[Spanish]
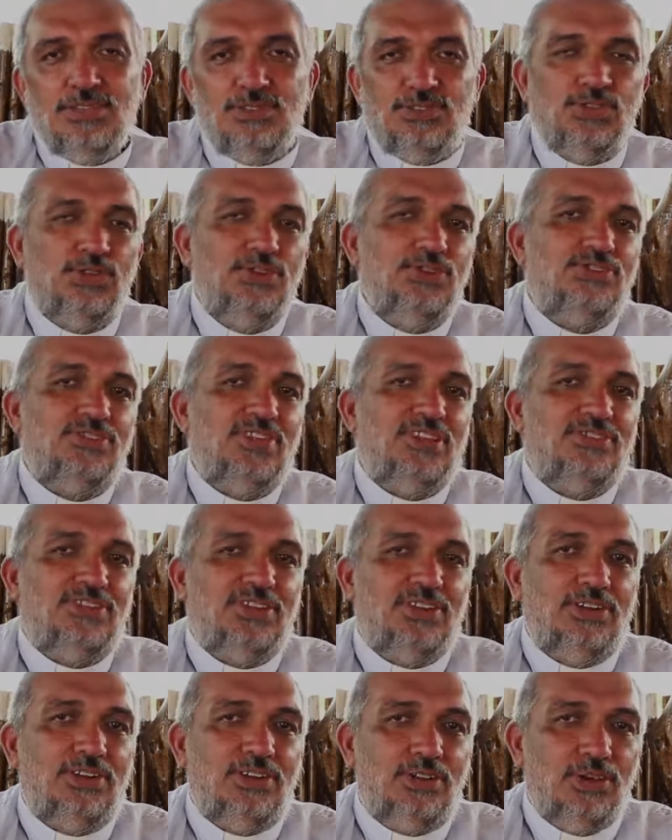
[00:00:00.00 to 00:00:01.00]
Soy
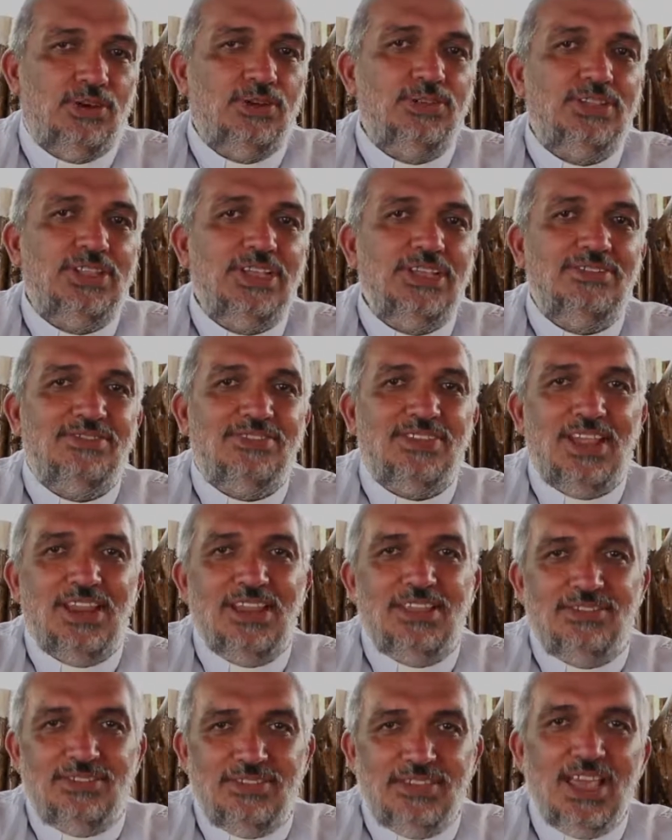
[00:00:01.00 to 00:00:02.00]
sacerdote
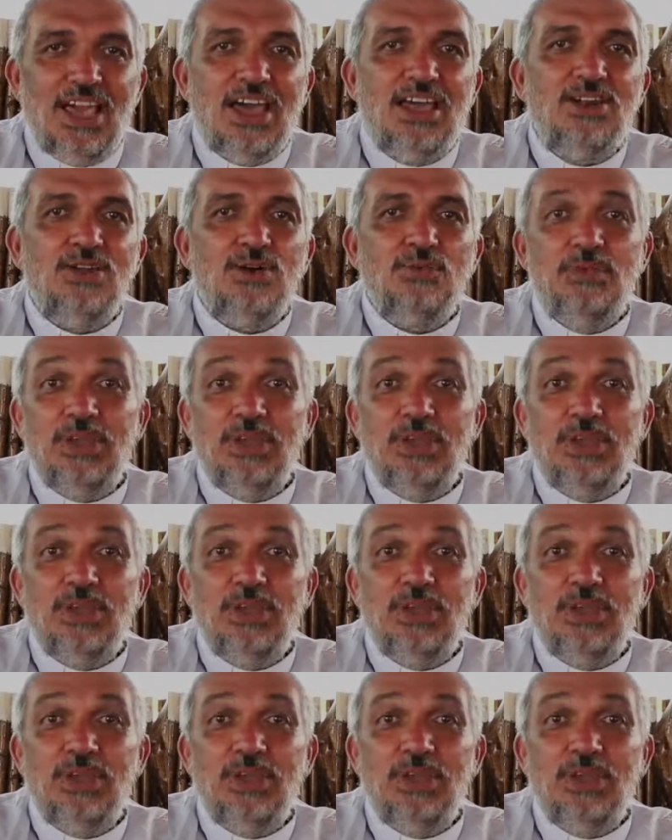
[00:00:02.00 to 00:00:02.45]
salesiano